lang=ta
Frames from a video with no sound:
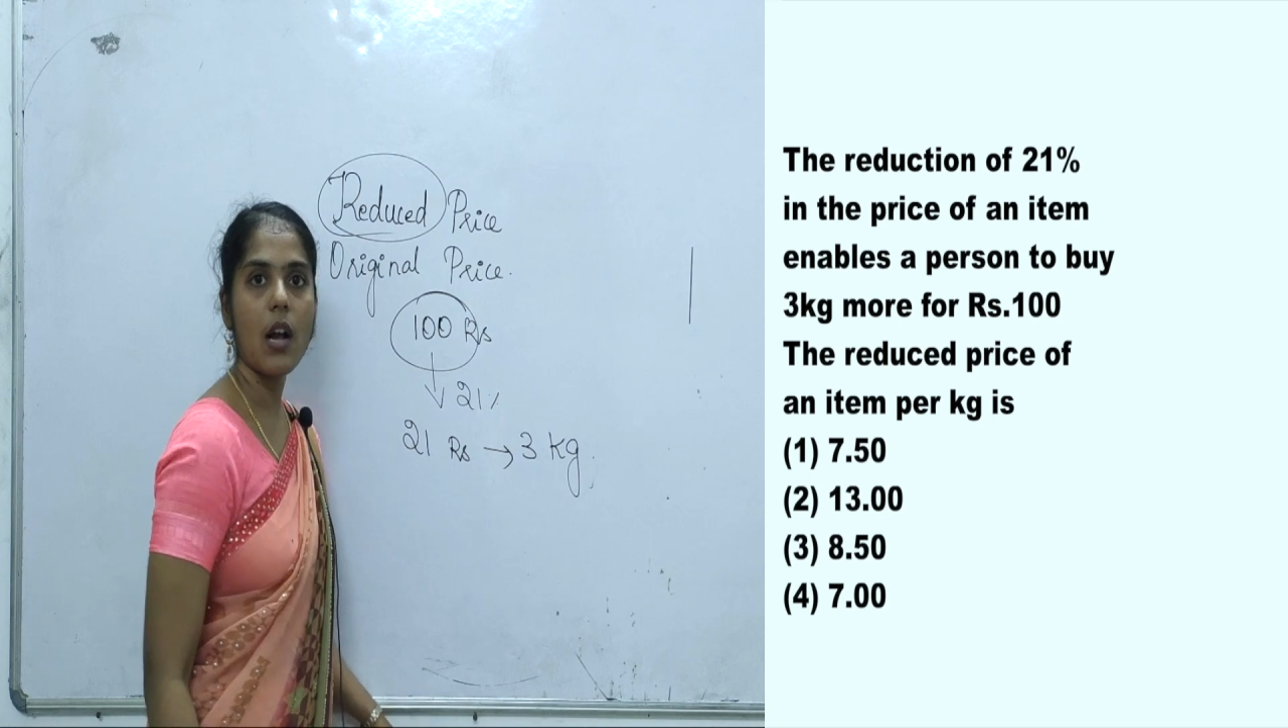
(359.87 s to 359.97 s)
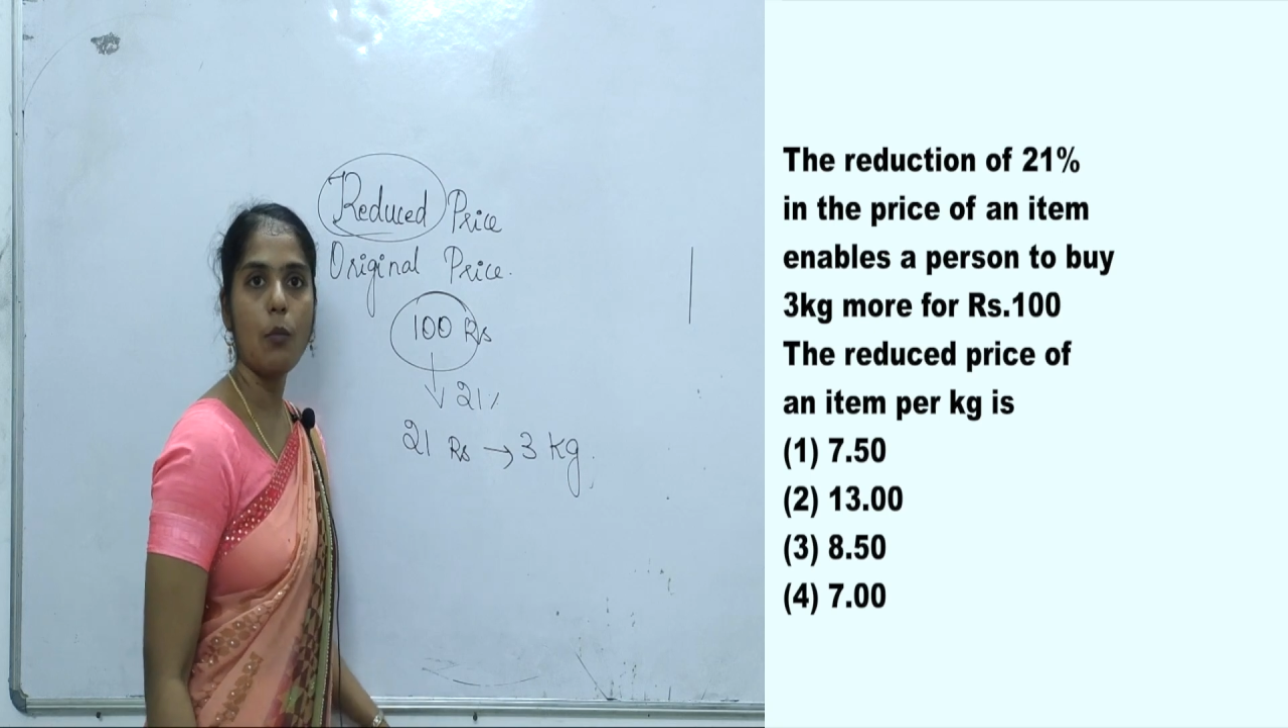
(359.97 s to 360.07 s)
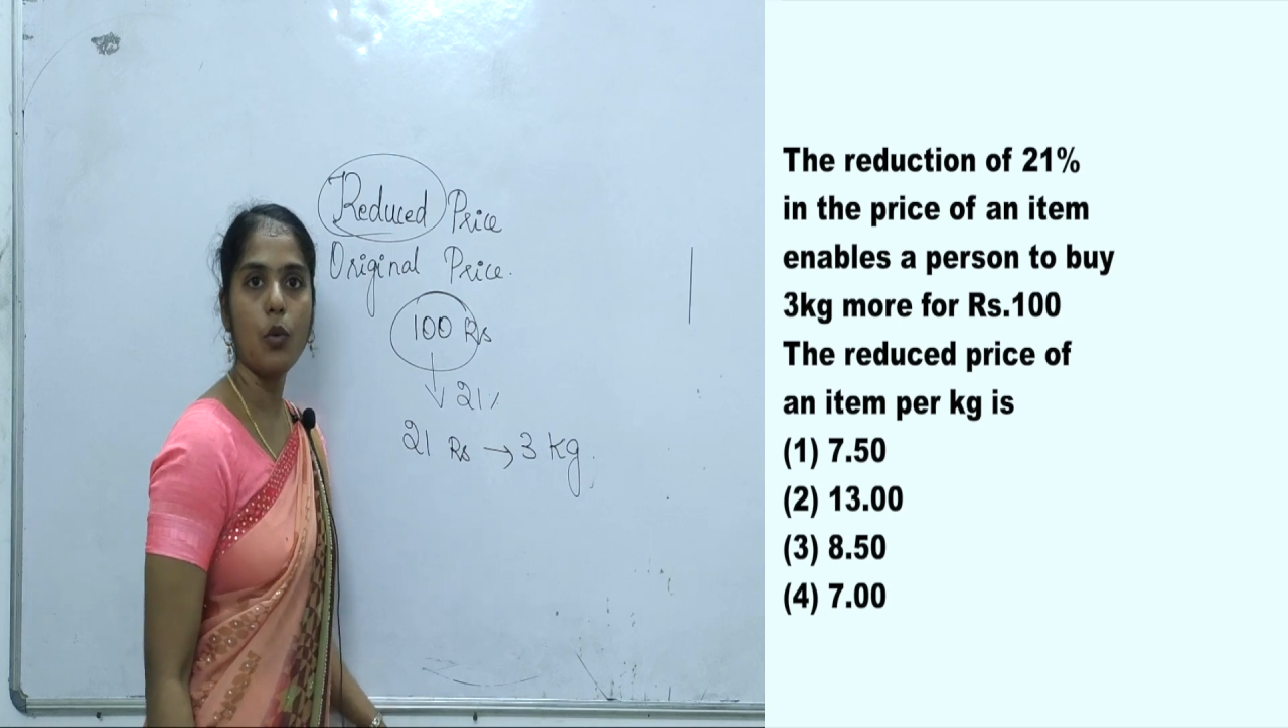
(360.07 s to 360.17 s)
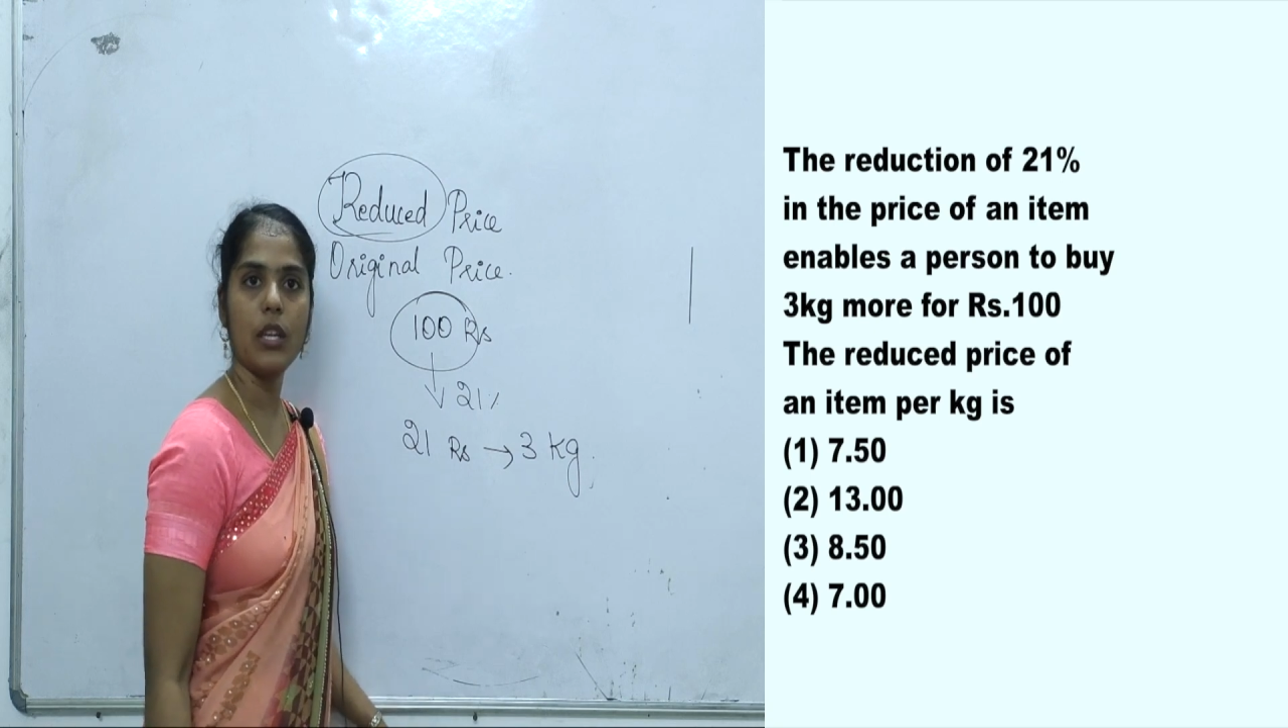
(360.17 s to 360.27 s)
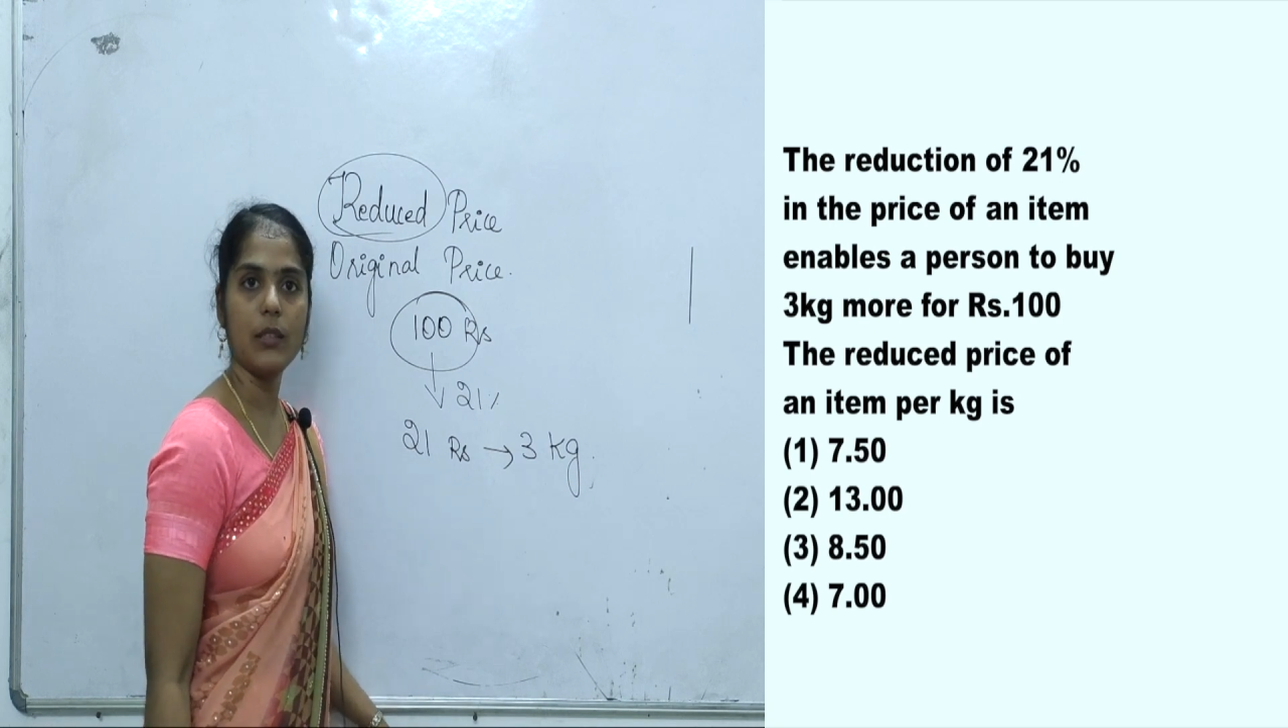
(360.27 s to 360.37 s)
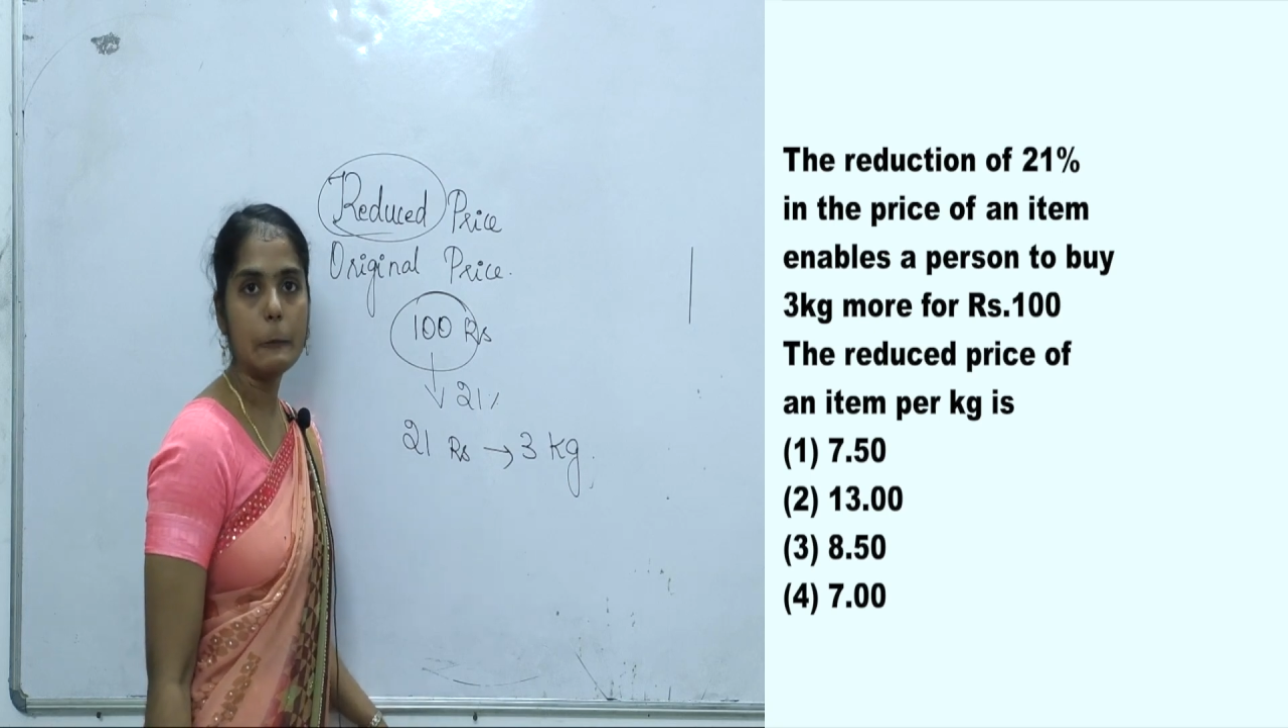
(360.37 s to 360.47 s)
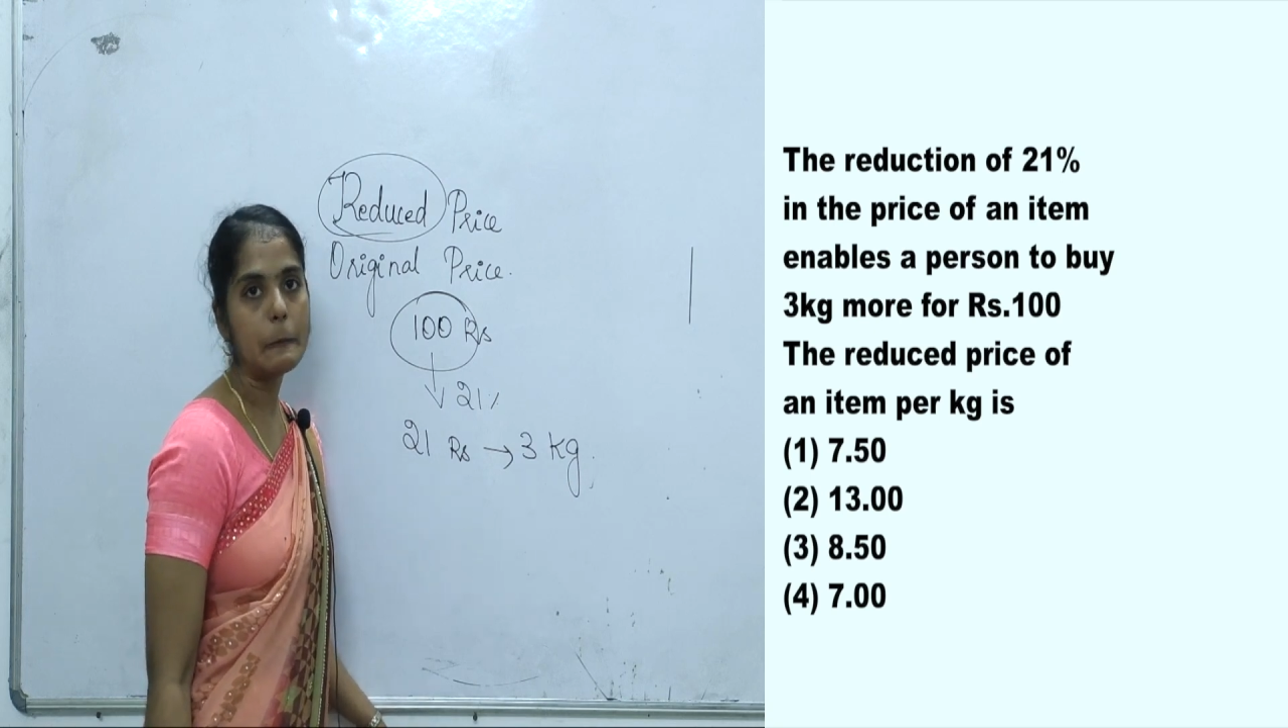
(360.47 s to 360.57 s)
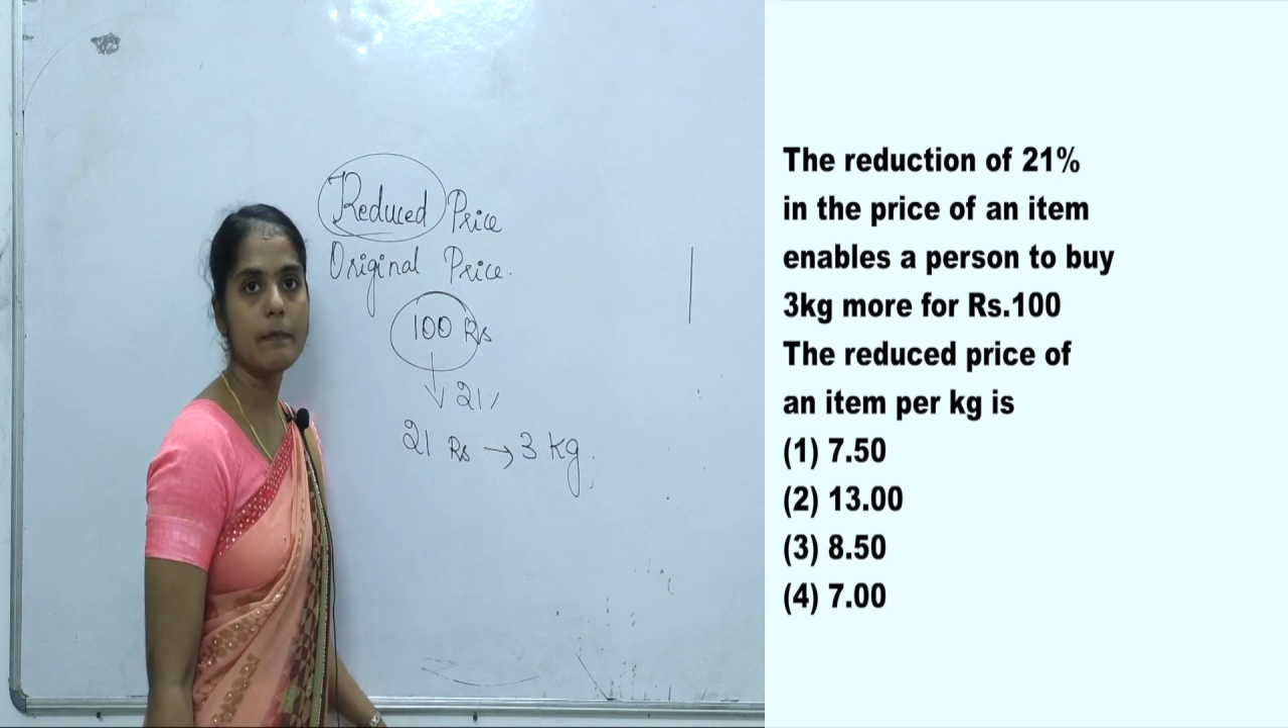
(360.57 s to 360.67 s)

வாங்க முடியுது